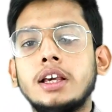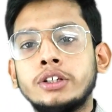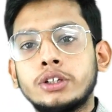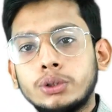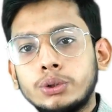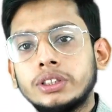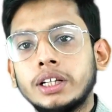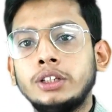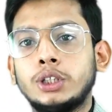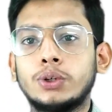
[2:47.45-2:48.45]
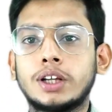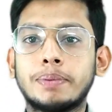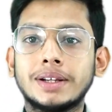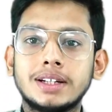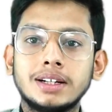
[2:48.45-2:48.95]
इंस्टीट्यूट से इंस्टीट्यूट के
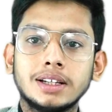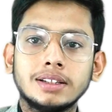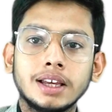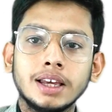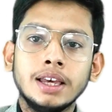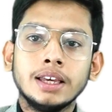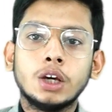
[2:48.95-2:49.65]
प्रेसिडेंट सर से